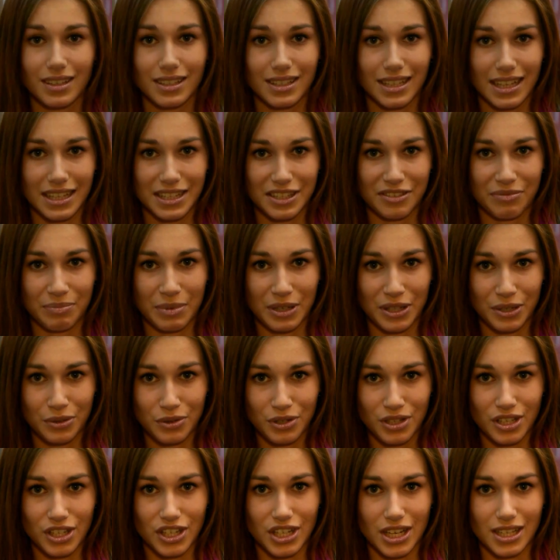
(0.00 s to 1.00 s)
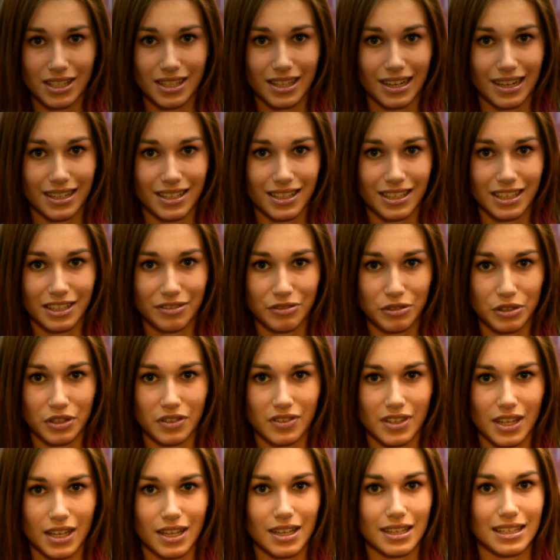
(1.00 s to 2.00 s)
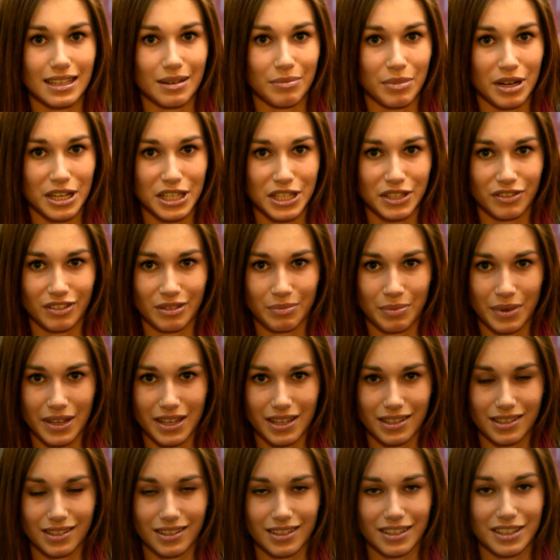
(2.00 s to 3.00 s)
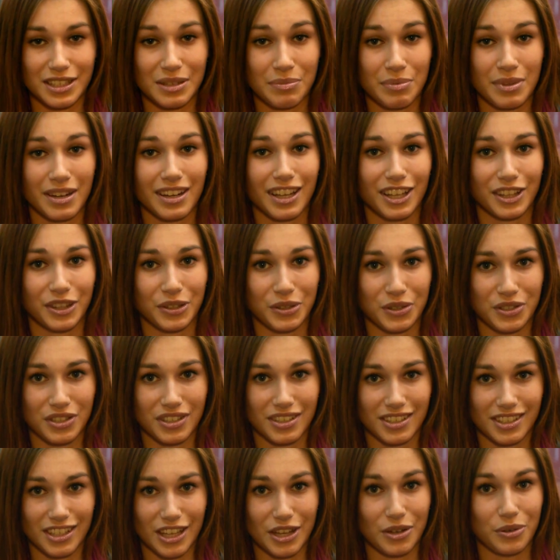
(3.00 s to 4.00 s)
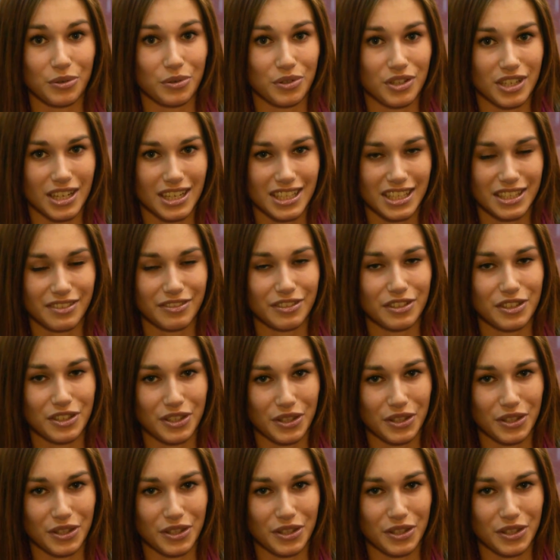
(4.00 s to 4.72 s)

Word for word: Кстати, в подружке часто разыгрываются всякие заманчивые поездки. Теперь я точно знаю, участвовать